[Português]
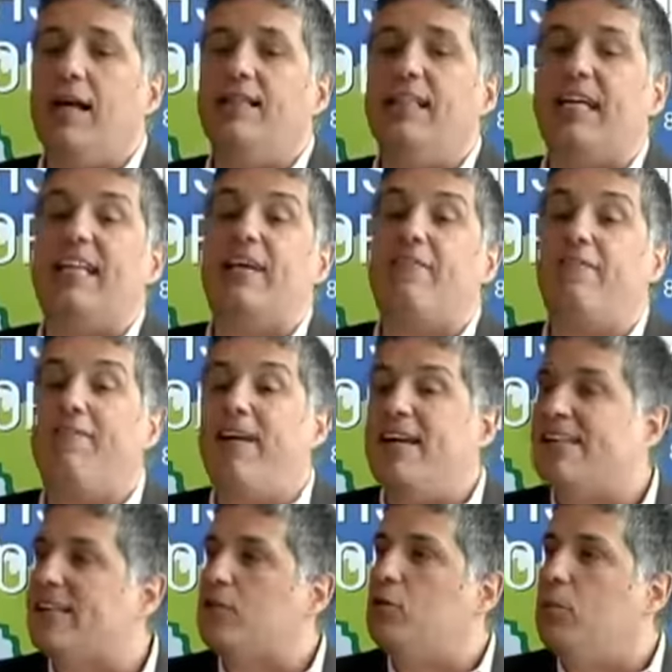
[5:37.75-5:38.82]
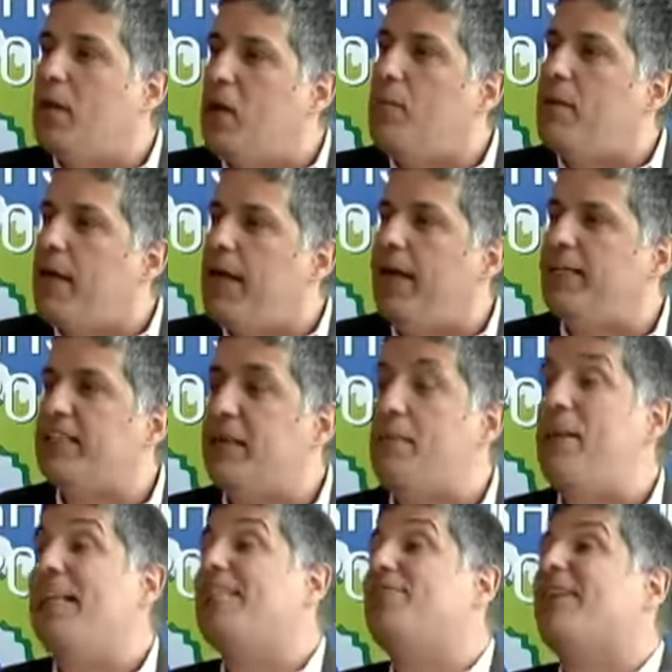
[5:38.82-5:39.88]
da defesa do meio ambiente, da
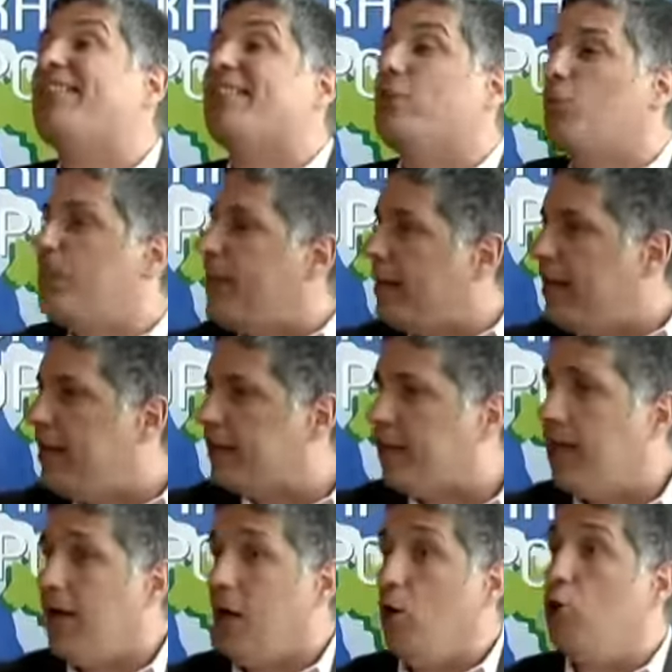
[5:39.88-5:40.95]
preservação do planeta.